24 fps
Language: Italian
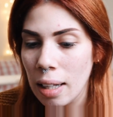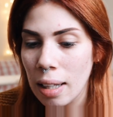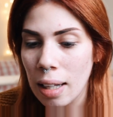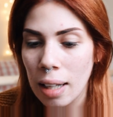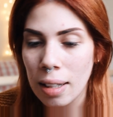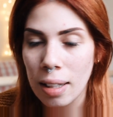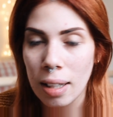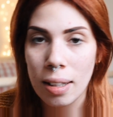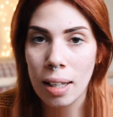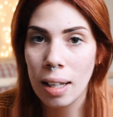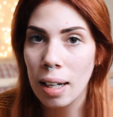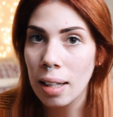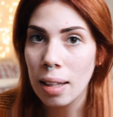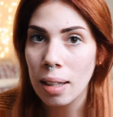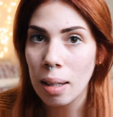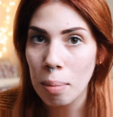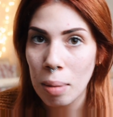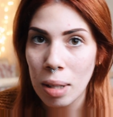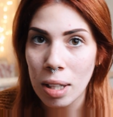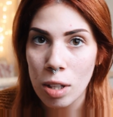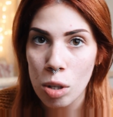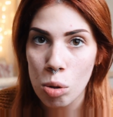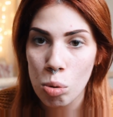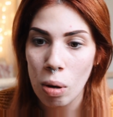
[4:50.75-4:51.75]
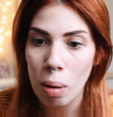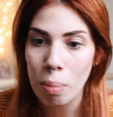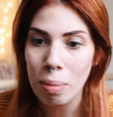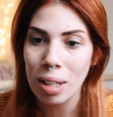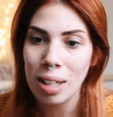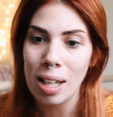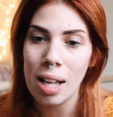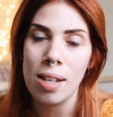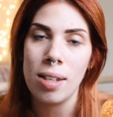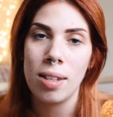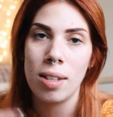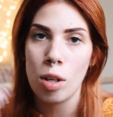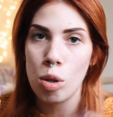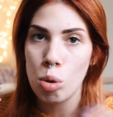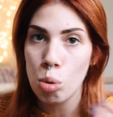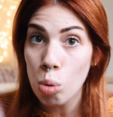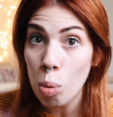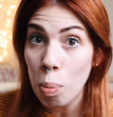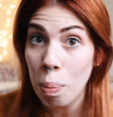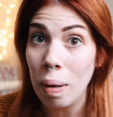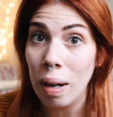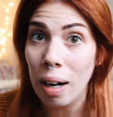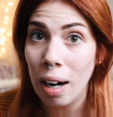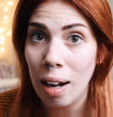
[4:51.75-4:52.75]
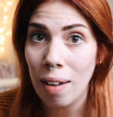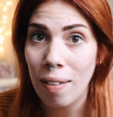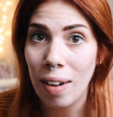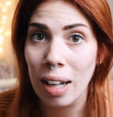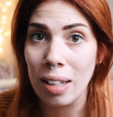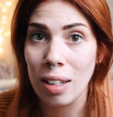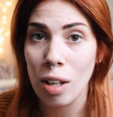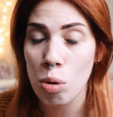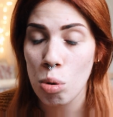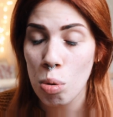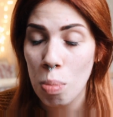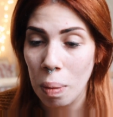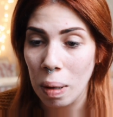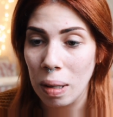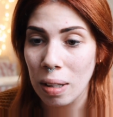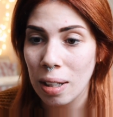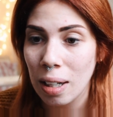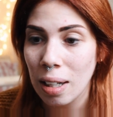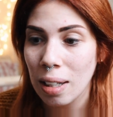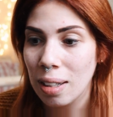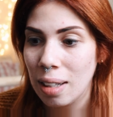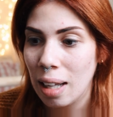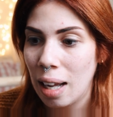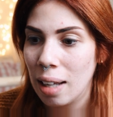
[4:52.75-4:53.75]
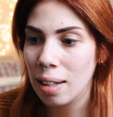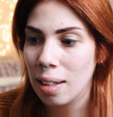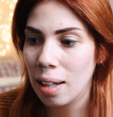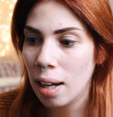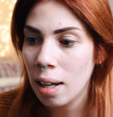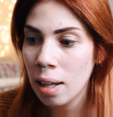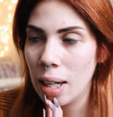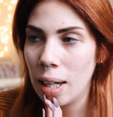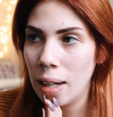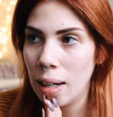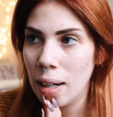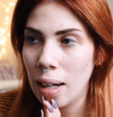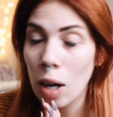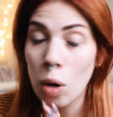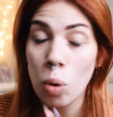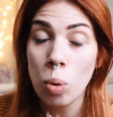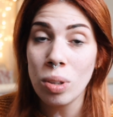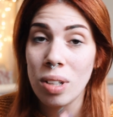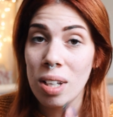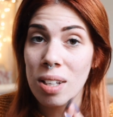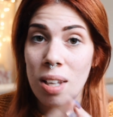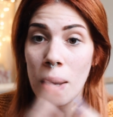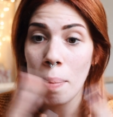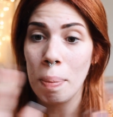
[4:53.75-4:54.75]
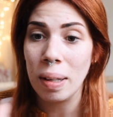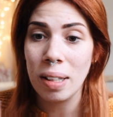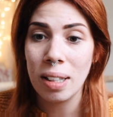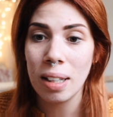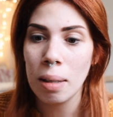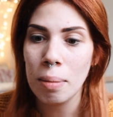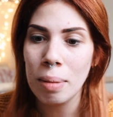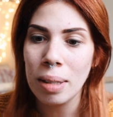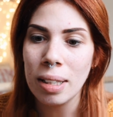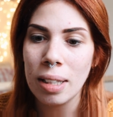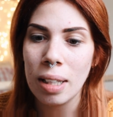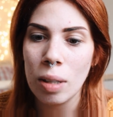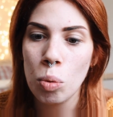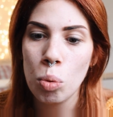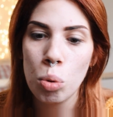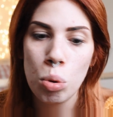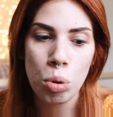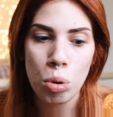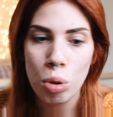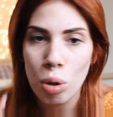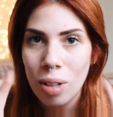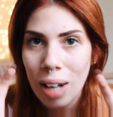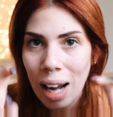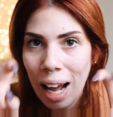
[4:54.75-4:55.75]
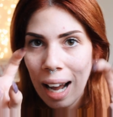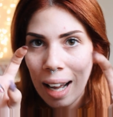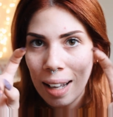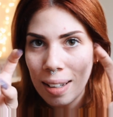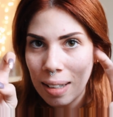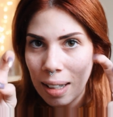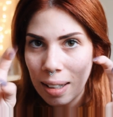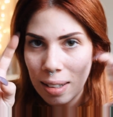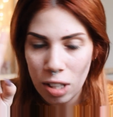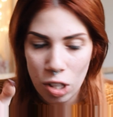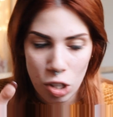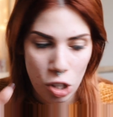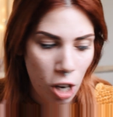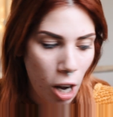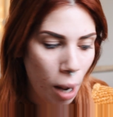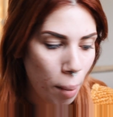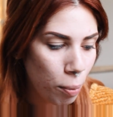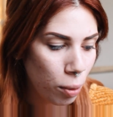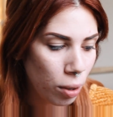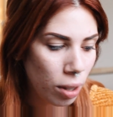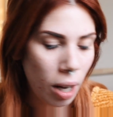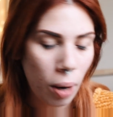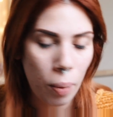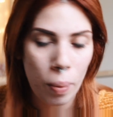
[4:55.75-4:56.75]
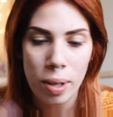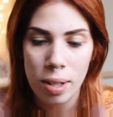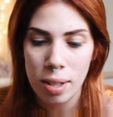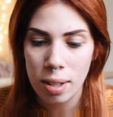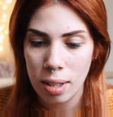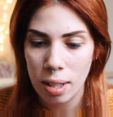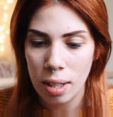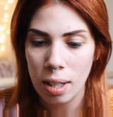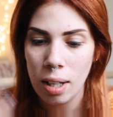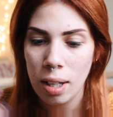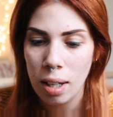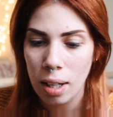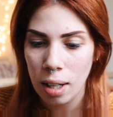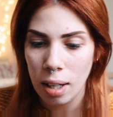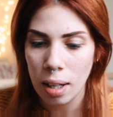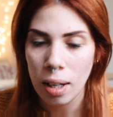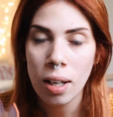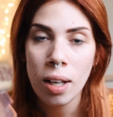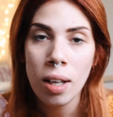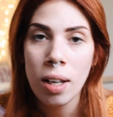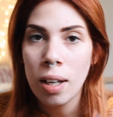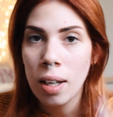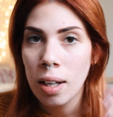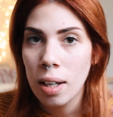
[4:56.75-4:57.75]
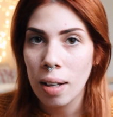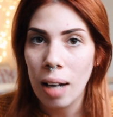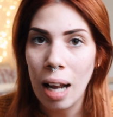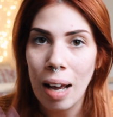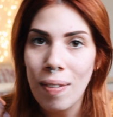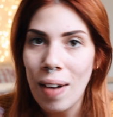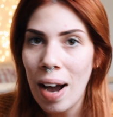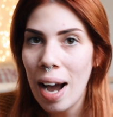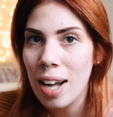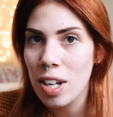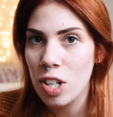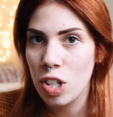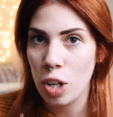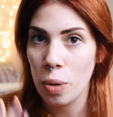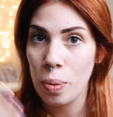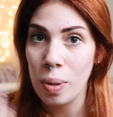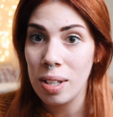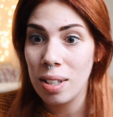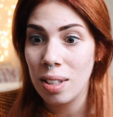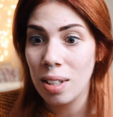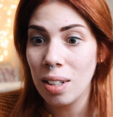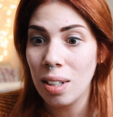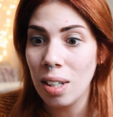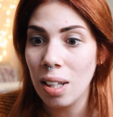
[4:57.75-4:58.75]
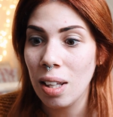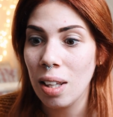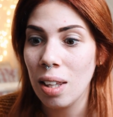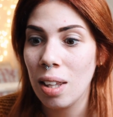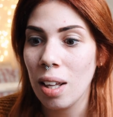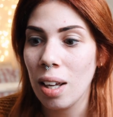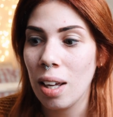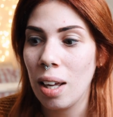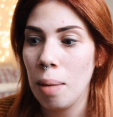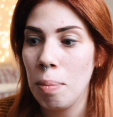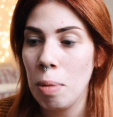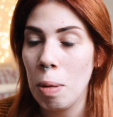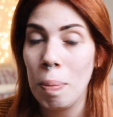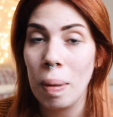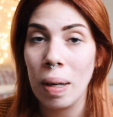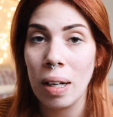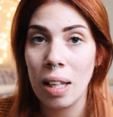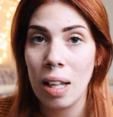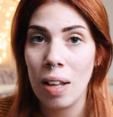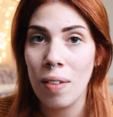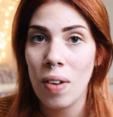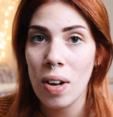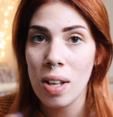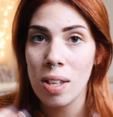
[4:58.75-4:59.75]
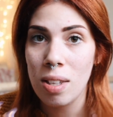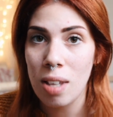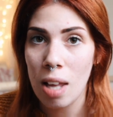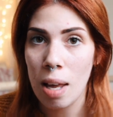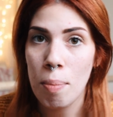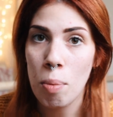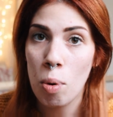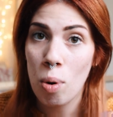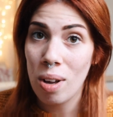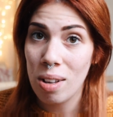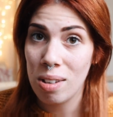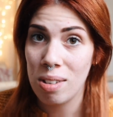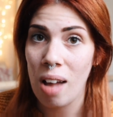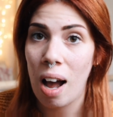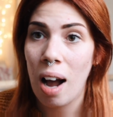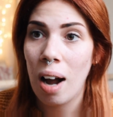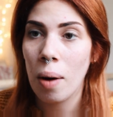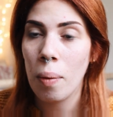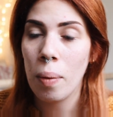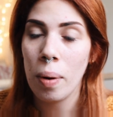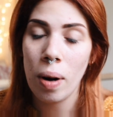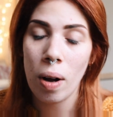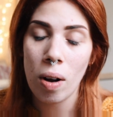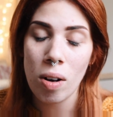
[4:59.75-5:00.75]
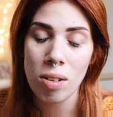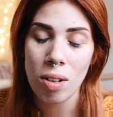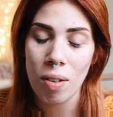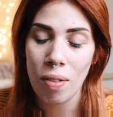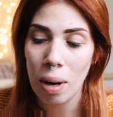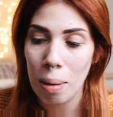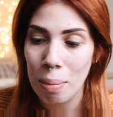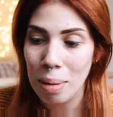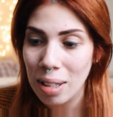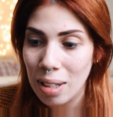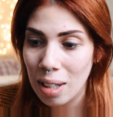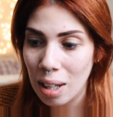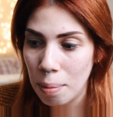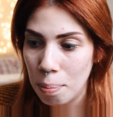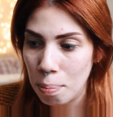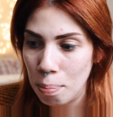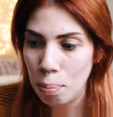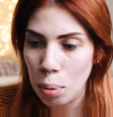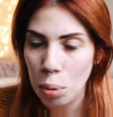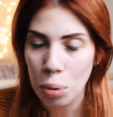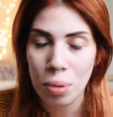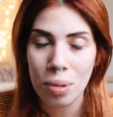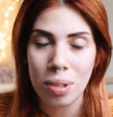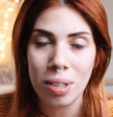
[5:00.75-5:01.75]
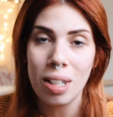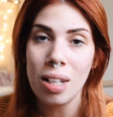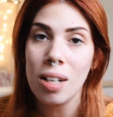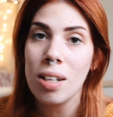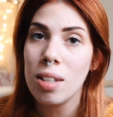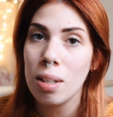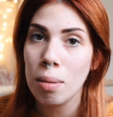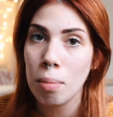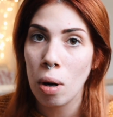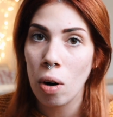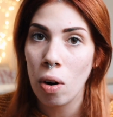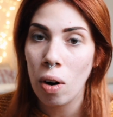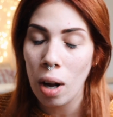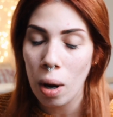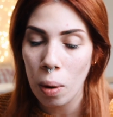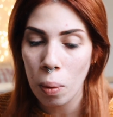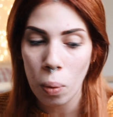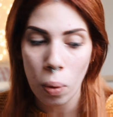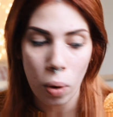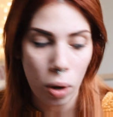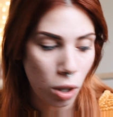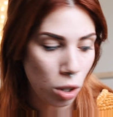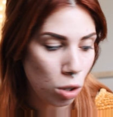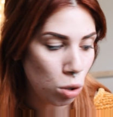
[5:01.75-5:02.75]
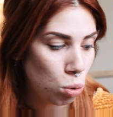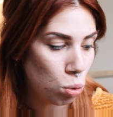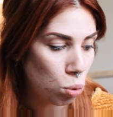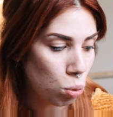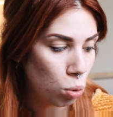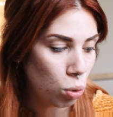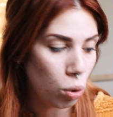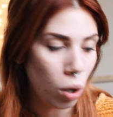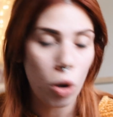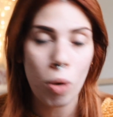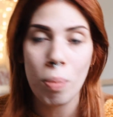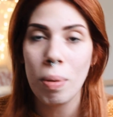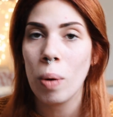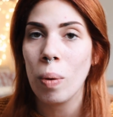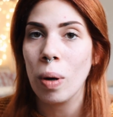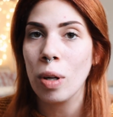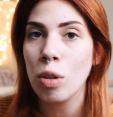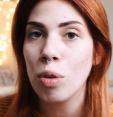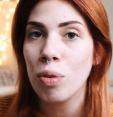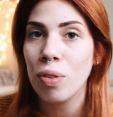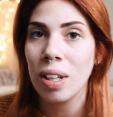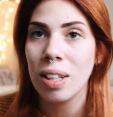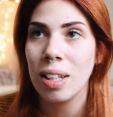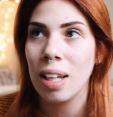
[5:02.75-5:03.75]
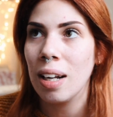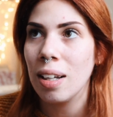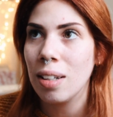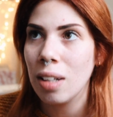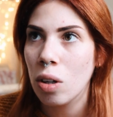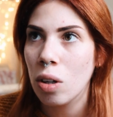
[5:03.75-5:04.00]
è andata direttamente sulla mia testa, super lavata, super trattata. La cute si è praticamente ustionata, diciamo, da questi lavaggi e queste tinte che mi perdeva sebo e sangue, è una cosa veramente bruttissima, non l'auguro a nessuno, è come quando fate la